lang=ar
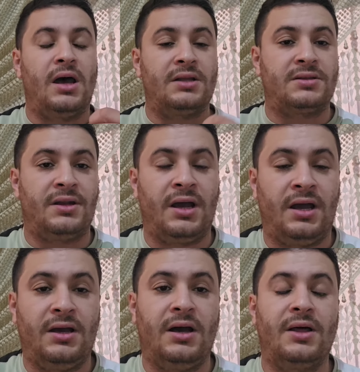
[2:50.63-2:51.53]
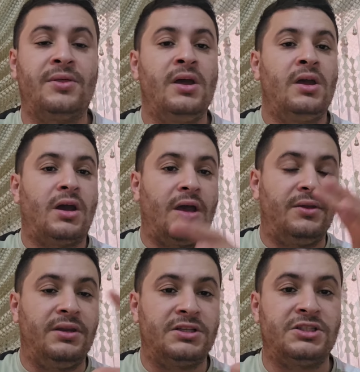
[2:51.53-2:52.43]
اتراحظ
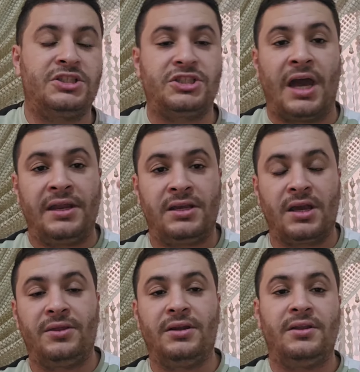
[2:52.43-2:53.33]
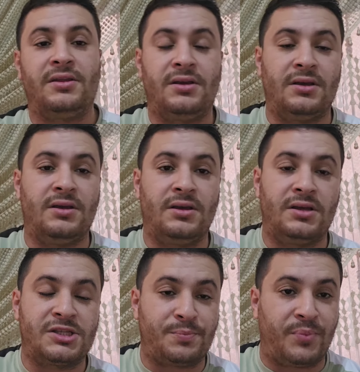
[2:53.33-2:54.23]
قادي نجن الشعري كذن
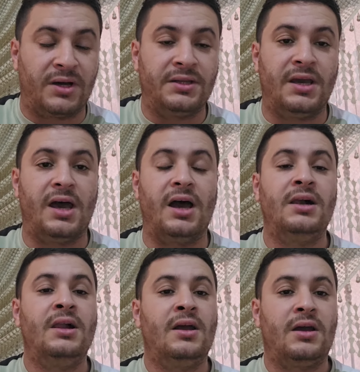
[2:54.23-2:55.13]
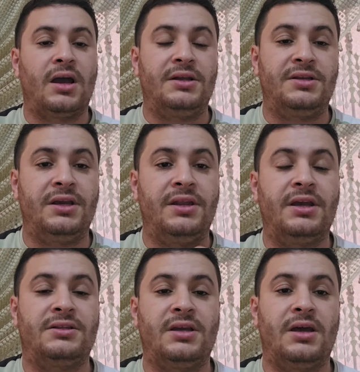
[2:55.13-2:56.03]
ذي اسبانيا
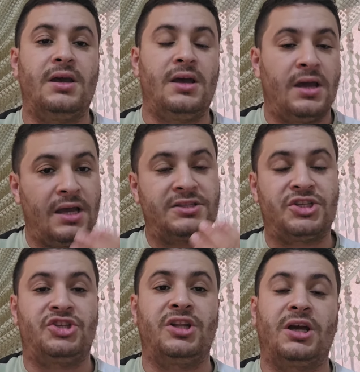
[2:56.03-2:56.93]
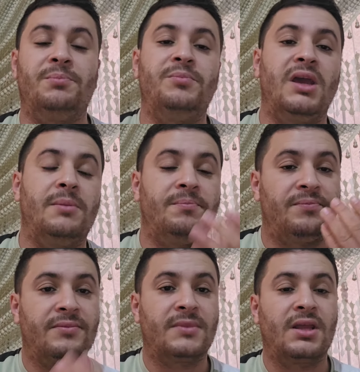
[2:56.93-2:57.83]
قديريكت تسجل غميم
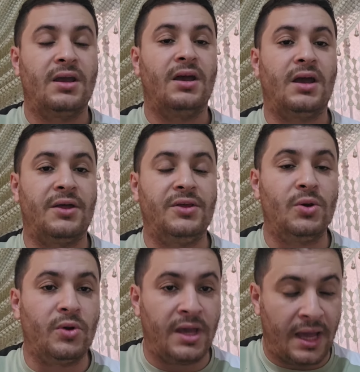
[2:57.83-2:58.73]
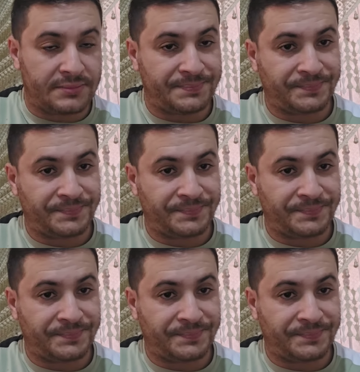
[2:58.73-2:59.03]
هادي وياه